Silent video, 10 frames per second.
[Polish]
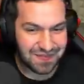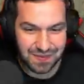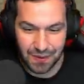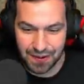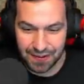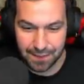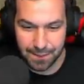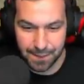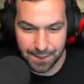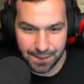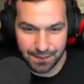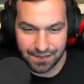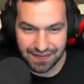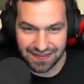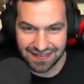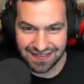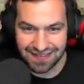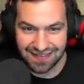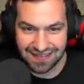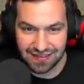A to Dobra. Jak, się, jak jest antylogout, ty się
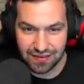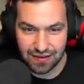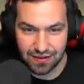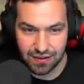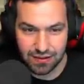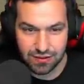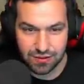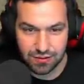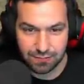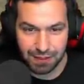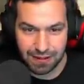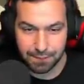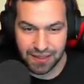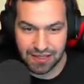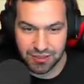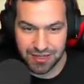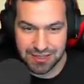próbujesz wylogować, to giniesz? Pa, padasz od tak.